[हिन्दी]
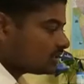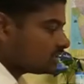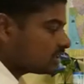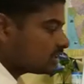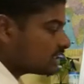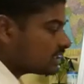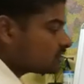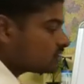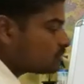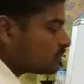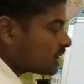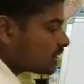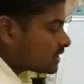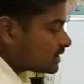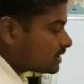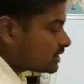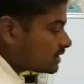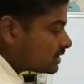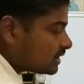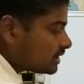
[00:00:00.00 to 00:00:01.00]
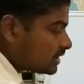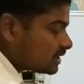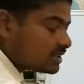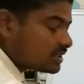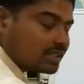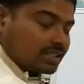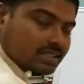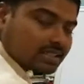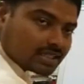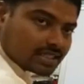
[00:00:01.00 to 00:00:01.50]
निगेटिव मार्किंग एक
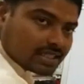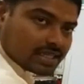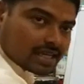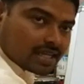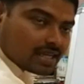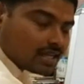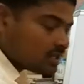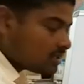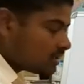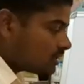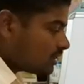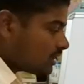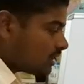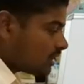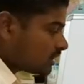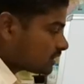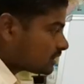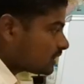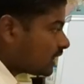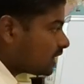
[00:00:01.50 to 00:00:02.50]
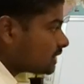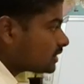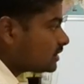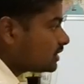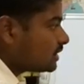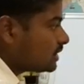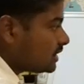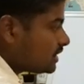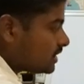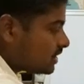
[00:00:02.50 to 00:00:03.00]
तीन की है
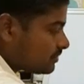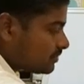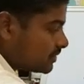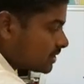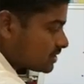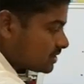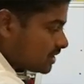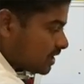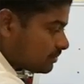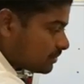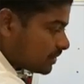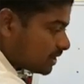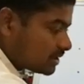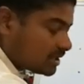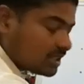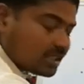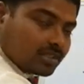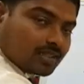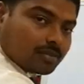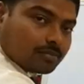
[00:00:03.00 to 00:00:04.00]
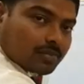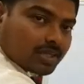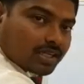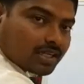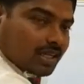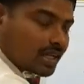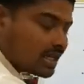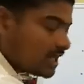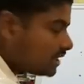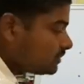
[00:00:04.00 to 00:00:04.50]
अर्थात एक प्रश्न आपका तीन नंबर
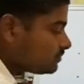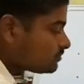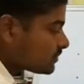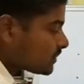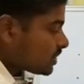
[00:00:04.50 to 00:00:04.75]
का है